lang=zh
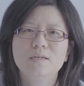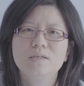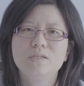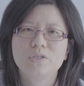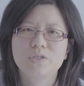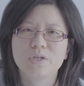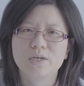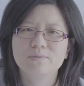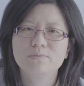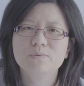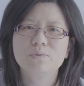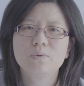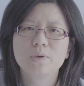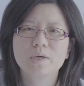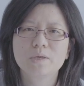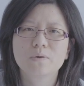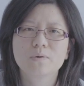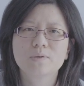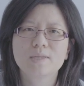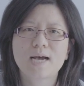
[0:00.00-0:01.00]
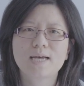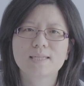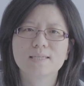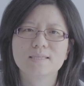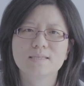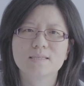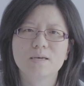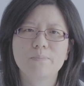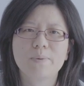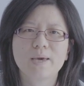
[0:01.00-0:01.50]
神对犹大
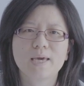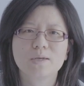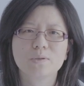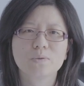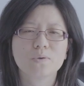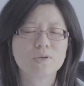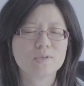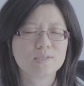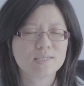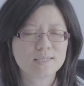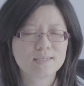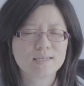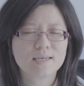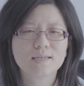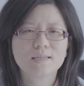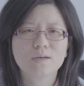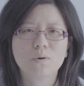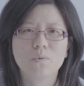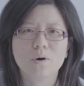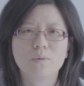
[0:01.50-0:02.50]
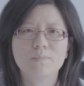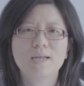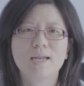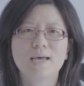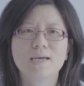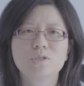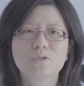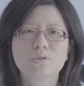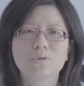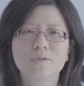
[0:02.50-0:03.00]
的责备，对于今天的我们
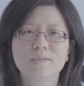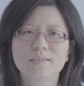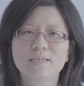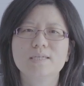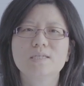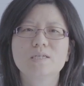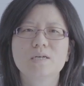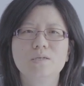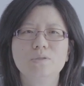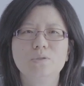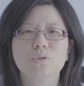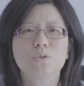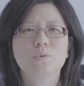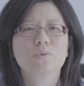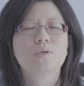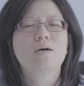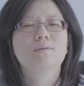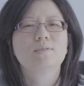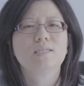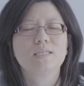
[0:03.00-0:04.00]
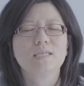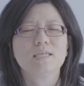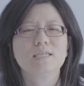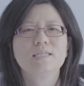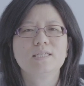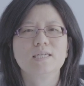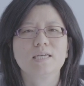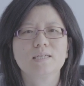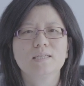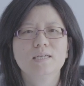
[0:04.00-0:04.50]
来说也是很重要的提
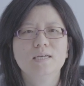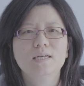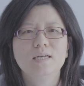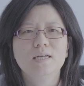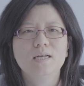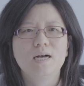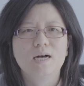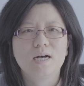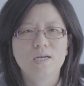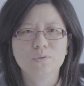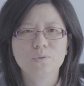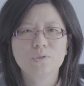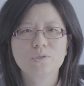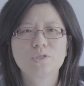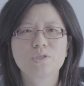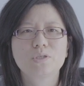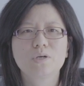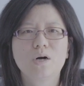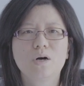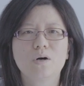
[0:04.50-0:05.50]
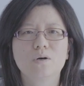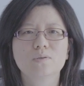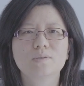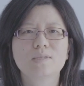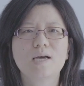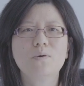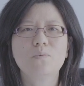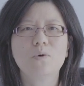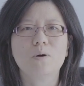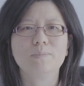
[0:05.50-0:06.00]
醒。很多时候，
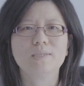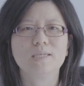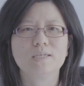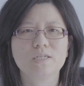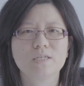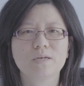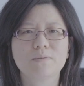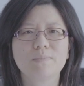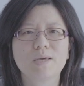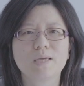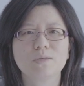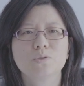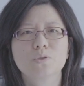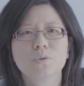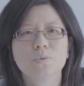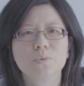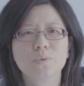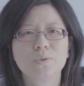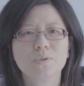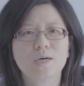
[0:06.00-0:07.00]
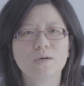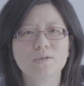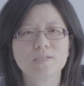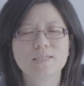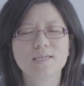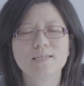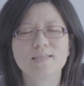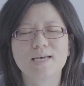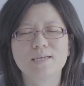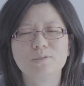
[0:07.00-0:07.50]
当我们的生命中遇到一
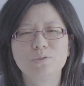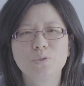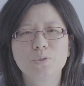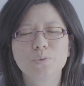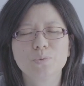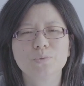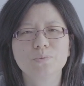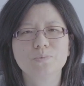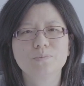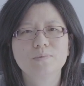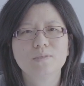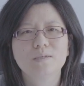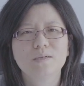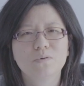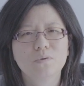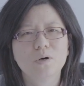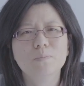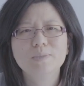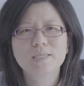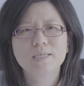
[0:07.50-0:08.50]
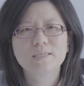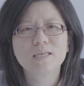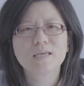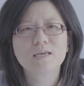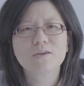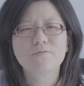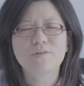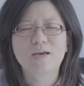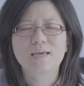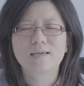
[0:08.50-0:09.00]
些难处，我们的
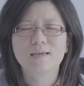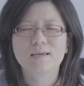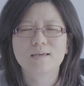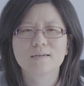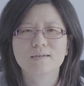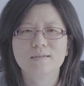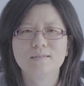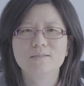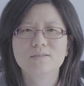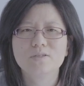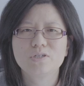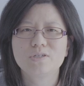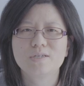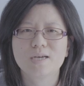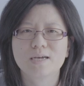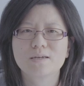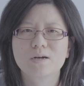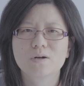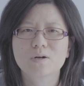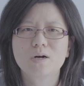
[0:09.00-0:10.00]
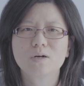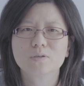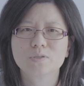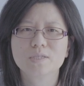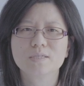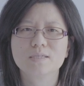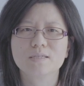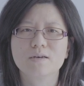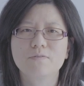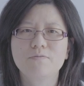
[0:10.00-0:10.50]
第一反应可能是想要靠
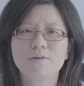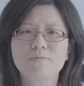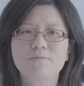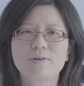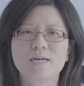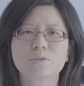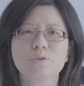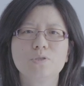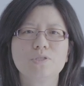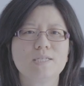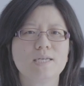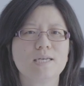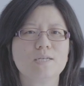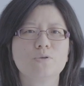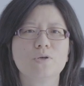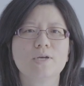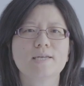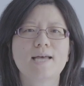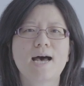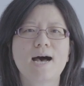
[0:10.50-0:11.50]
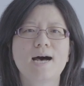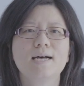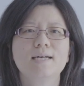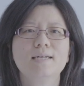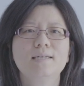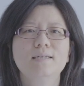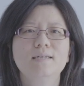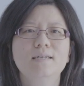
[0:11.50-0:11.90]
自己的方法去解决它。